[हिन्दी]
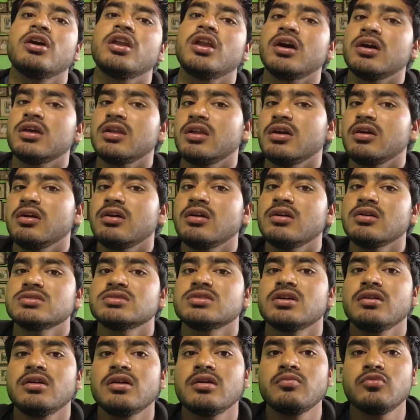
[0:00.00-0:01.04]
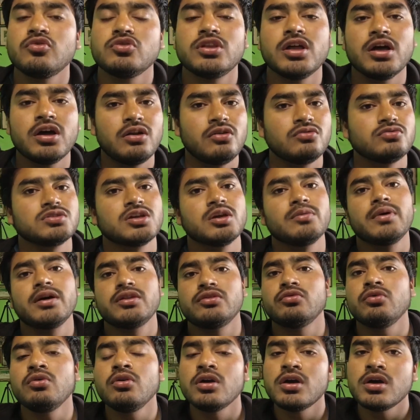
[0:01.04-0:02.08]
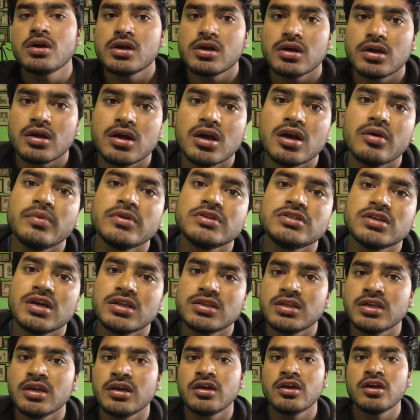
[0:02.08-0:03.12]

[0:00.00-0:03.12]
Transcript: और अलकनंगा संगम होता है और उसके बाद वो गंगा बन जाती